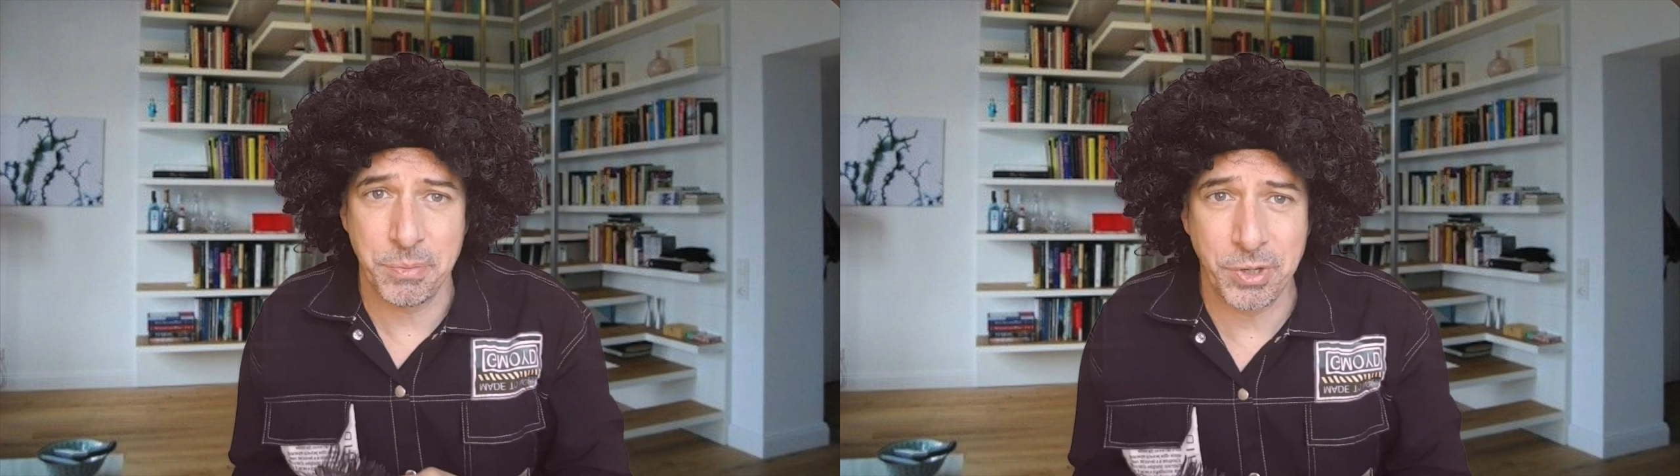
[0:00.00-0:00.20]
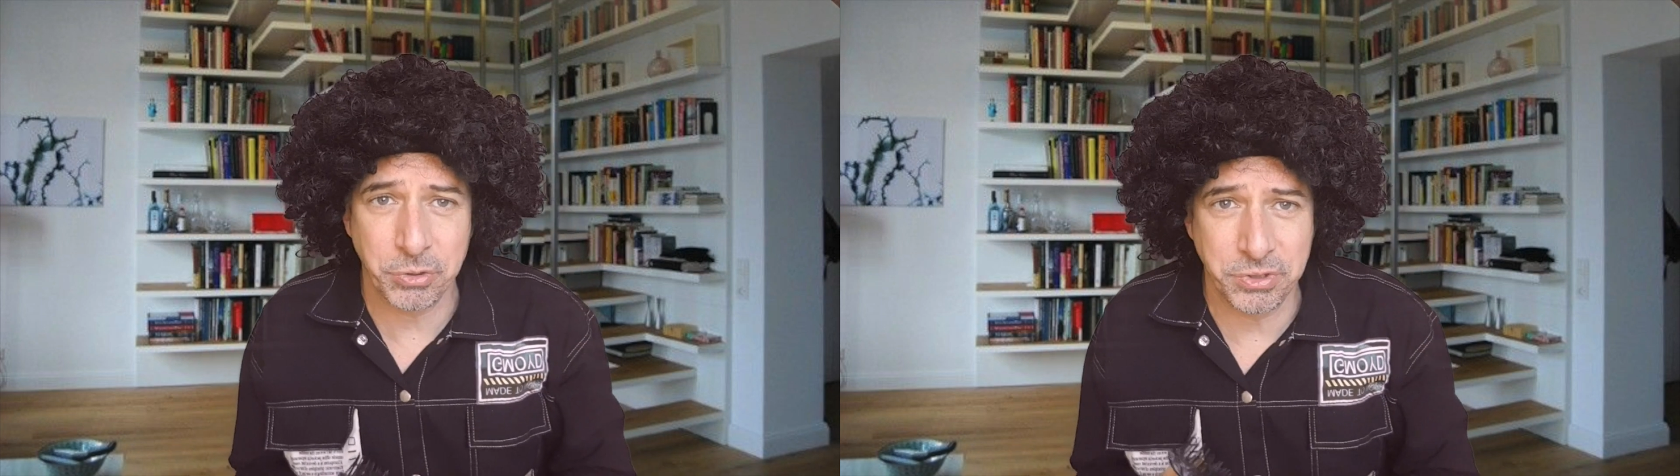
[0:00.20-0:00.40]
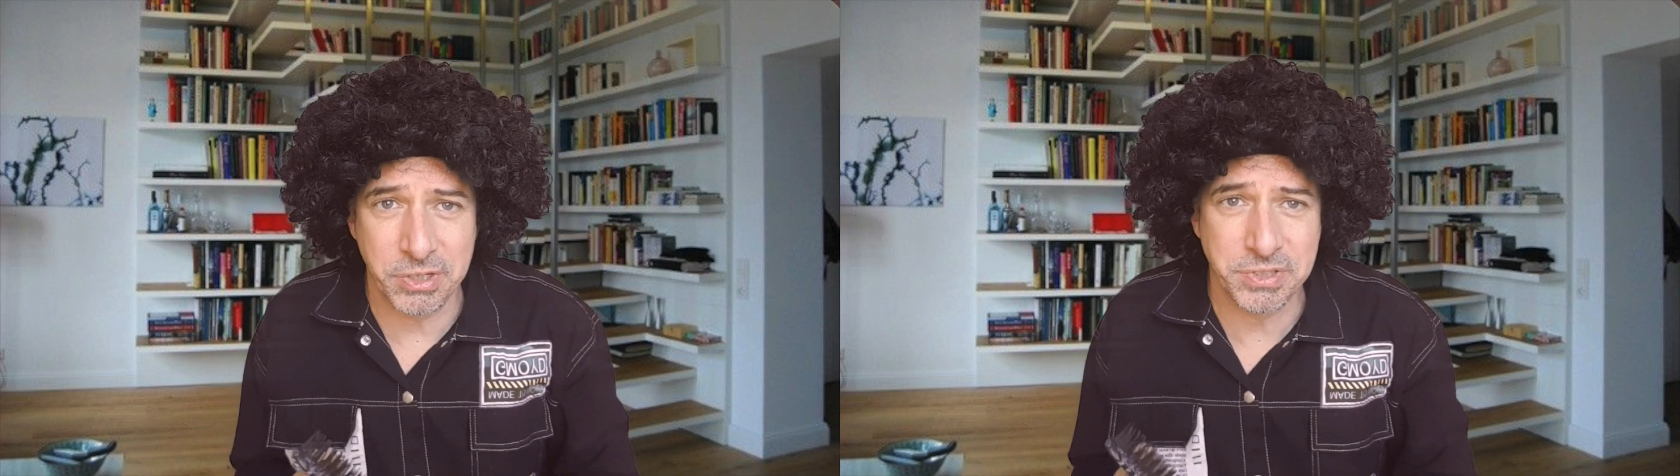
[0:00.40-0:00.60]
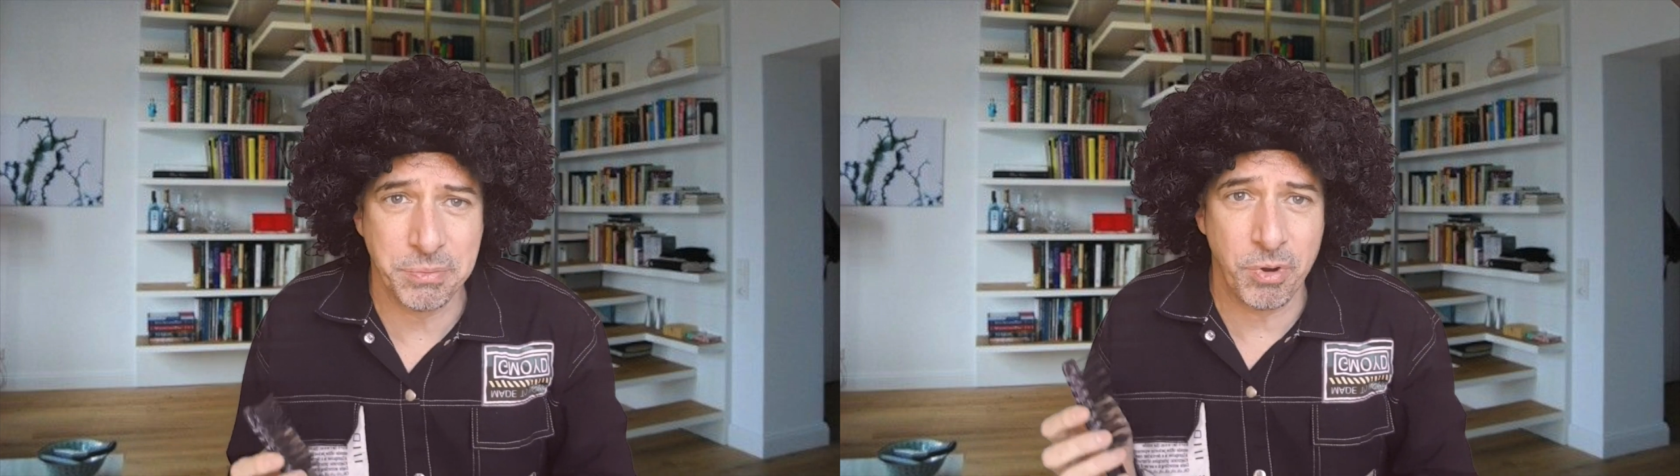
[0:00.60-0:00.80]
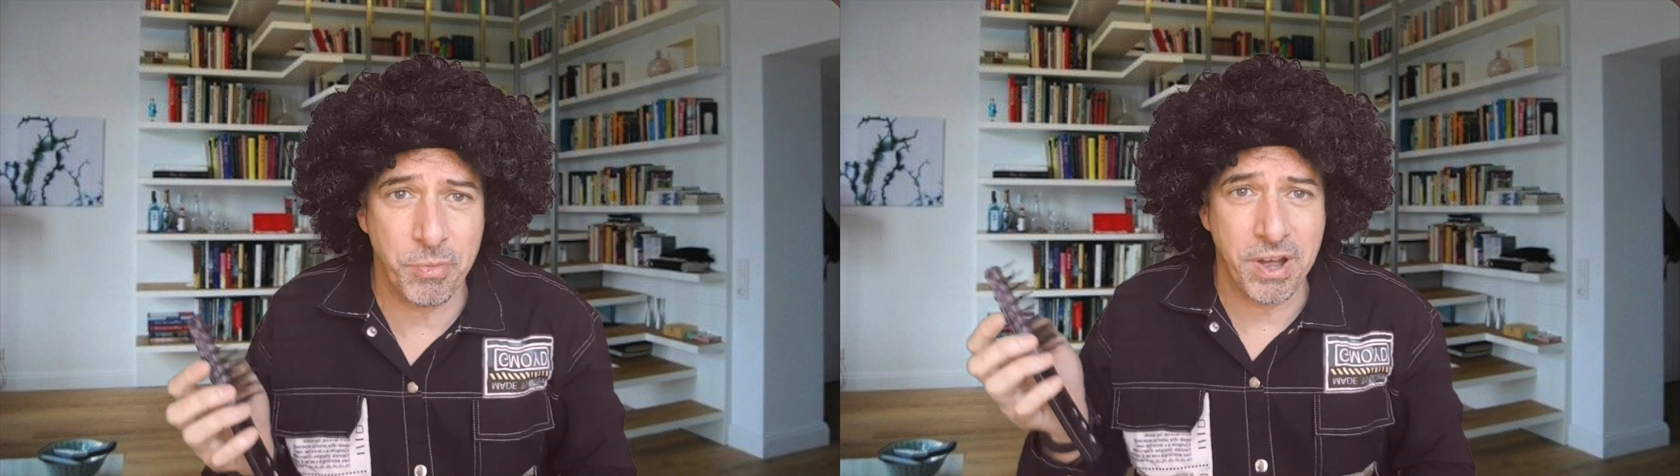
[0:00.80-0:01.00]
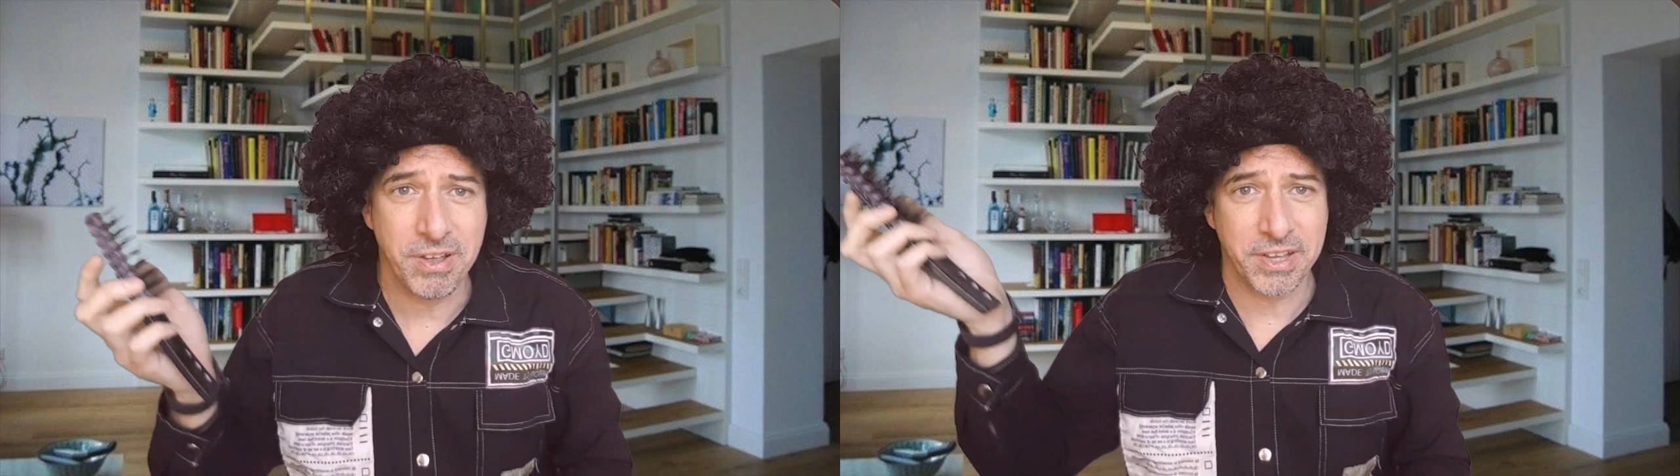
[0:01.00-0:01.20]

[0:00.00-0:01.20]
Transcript: peut être utile aussi pour moi.